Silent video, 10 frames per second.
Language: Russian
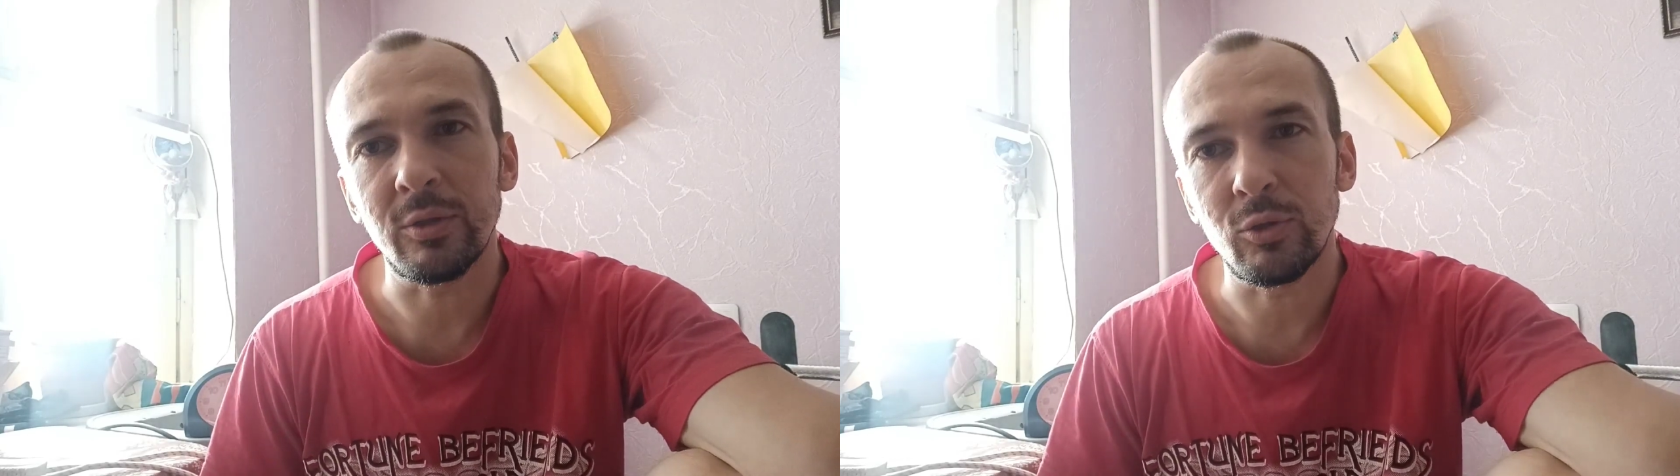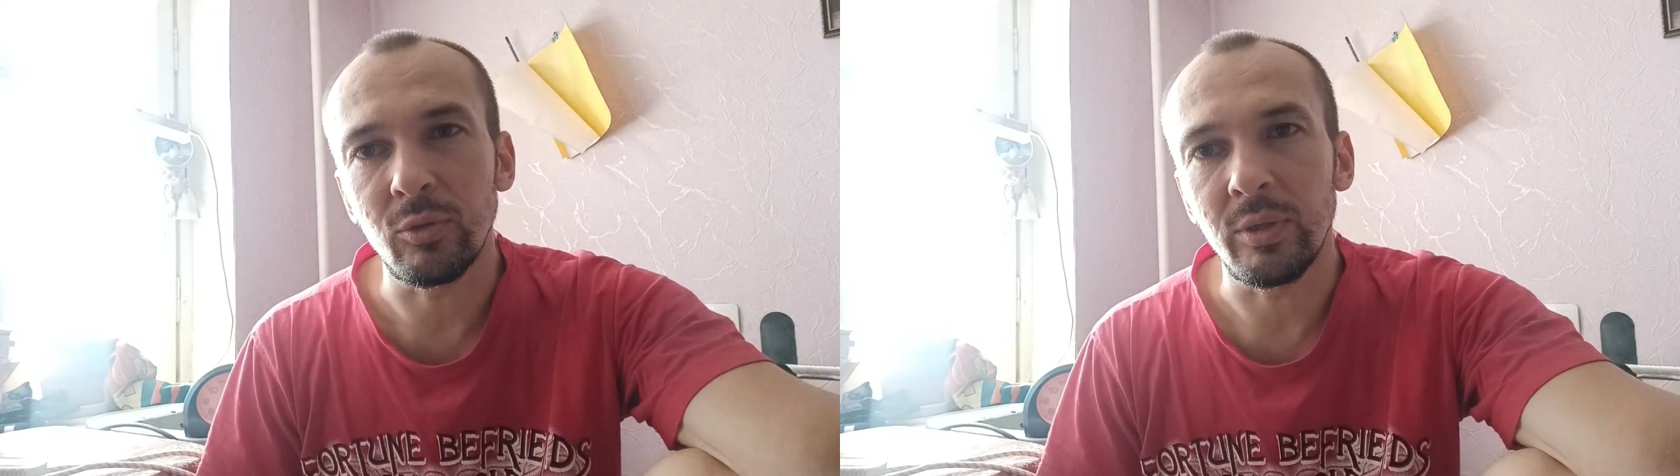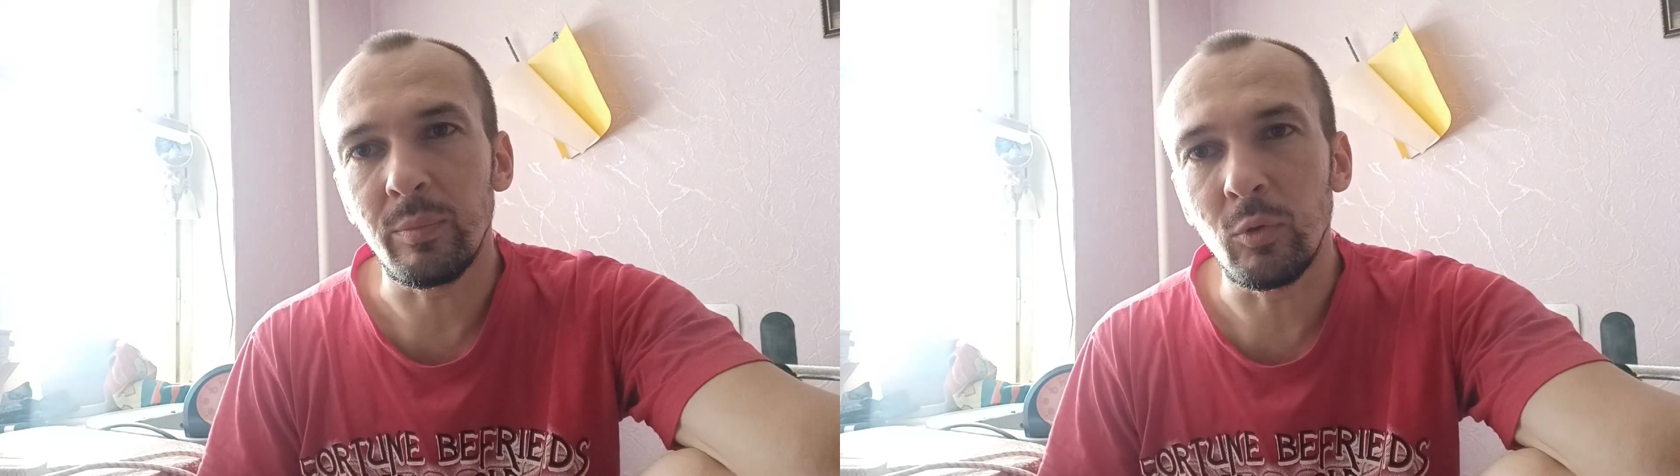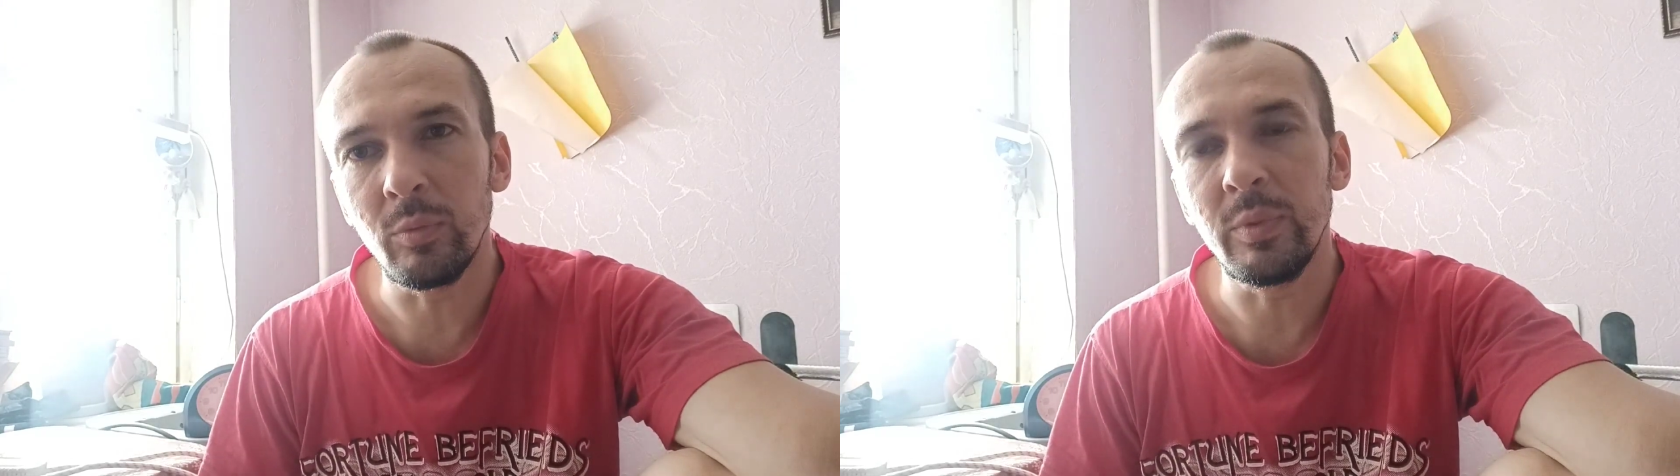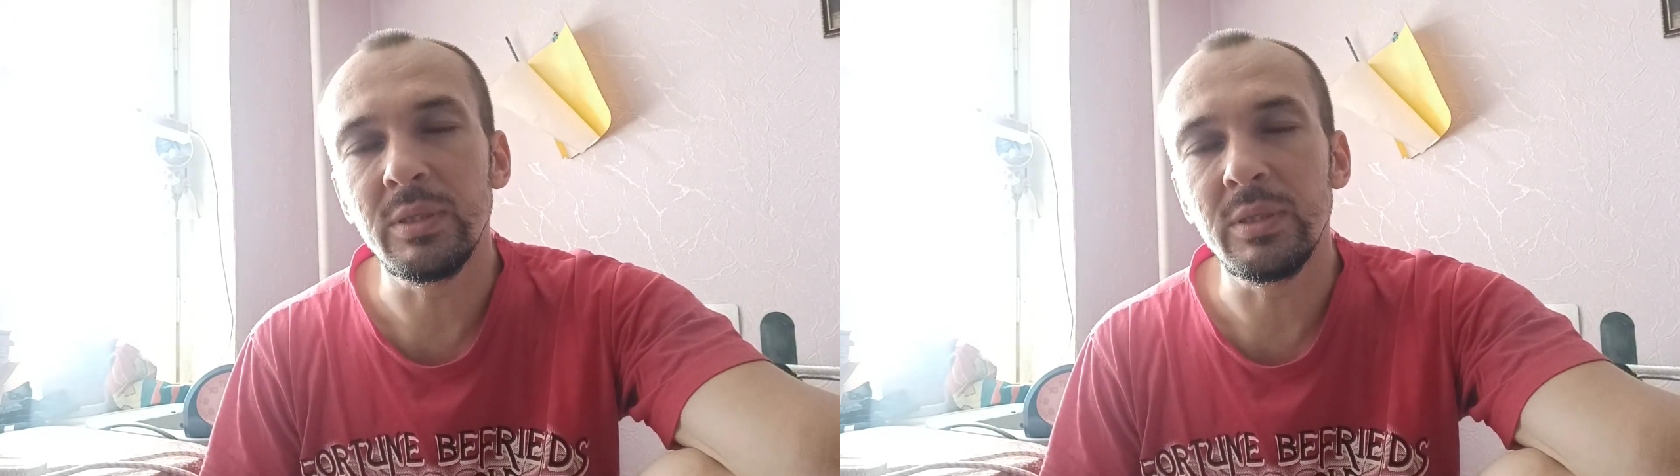что я мог бы